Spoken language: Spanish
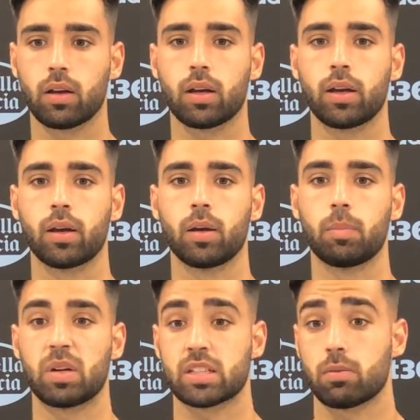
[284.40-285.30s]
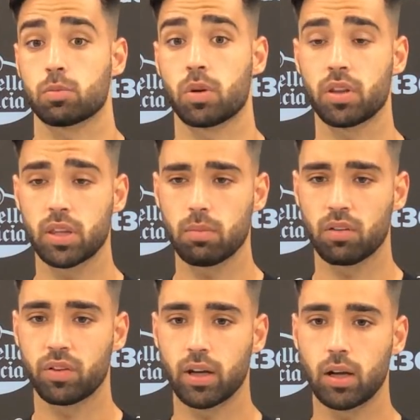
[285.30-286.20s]
que pasamos por encima,
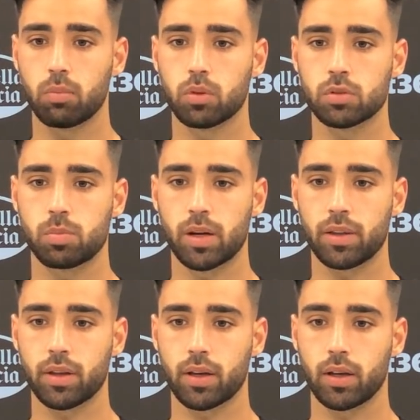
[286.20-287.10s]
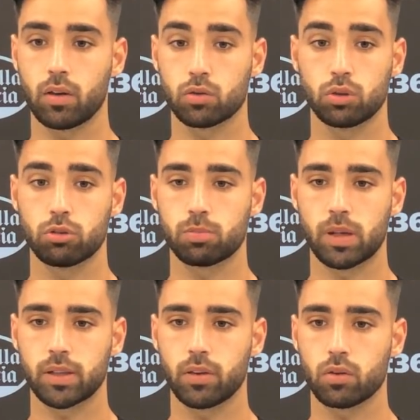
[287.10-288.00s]
al final pues parece que los últimos
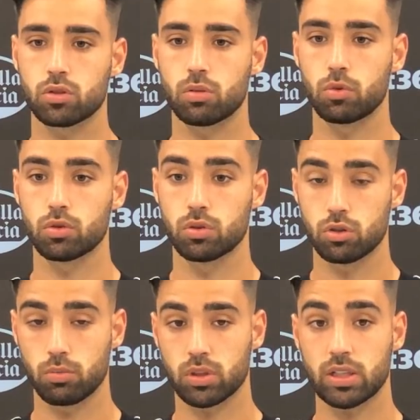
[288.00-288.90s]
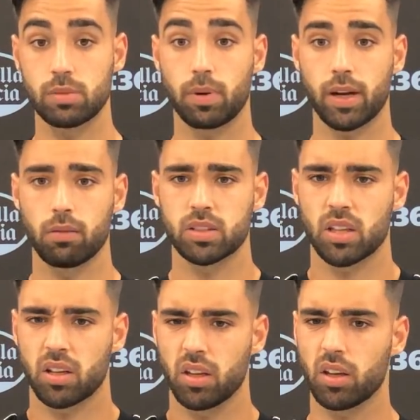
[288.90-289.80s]
partidos somos, somos casi imparables
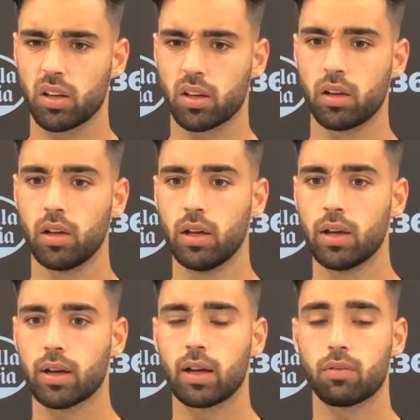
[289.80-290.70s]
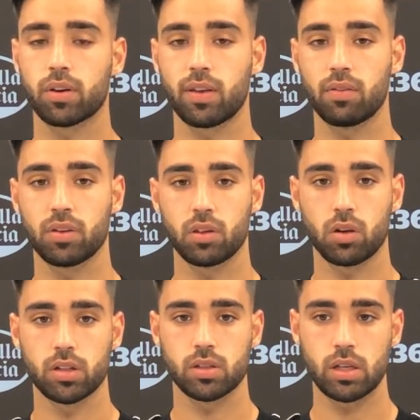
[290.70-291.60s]
aquí, que, que la fuerza de la
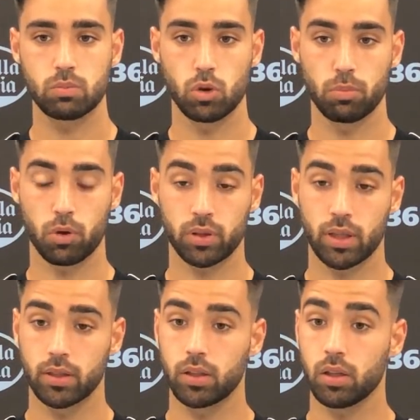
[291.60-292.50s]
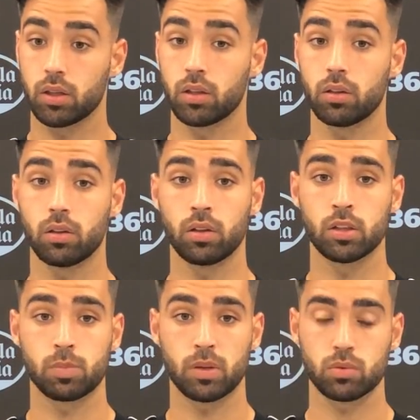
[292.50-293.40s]
afición es, es muy importante y, y
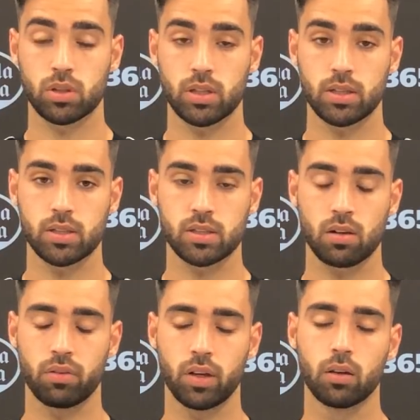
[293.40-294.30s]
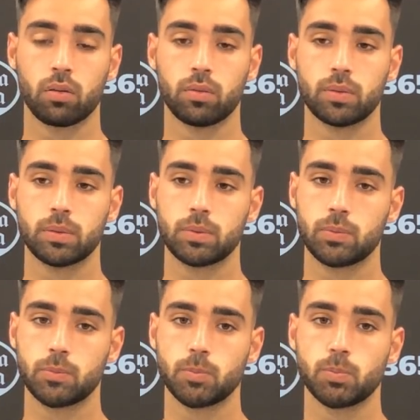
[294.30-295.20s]
esperemos que siga así hasta el final.
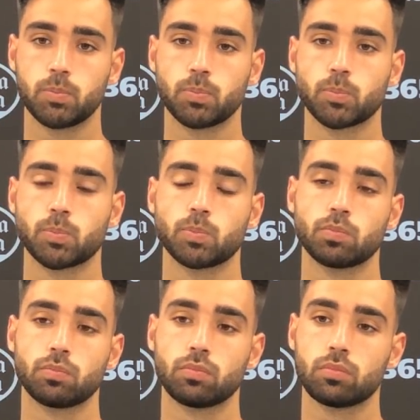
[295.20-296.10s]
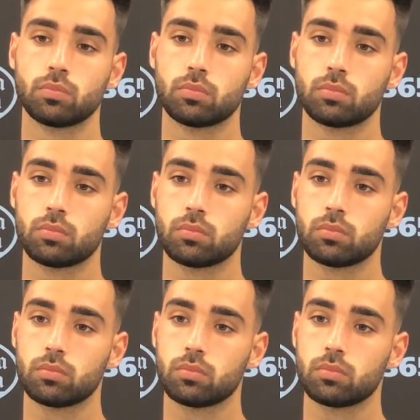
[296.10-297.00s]
o
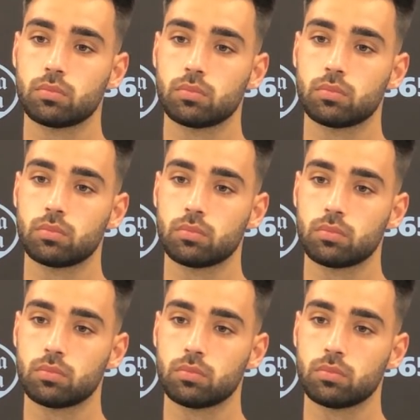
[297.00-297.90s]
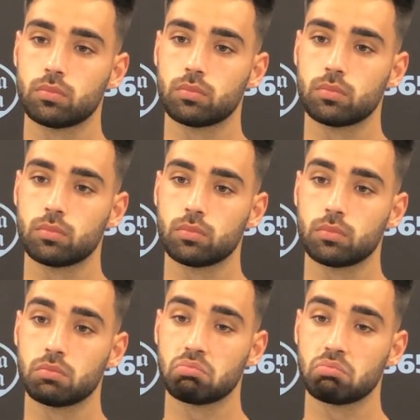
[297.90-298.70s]
director mete presión,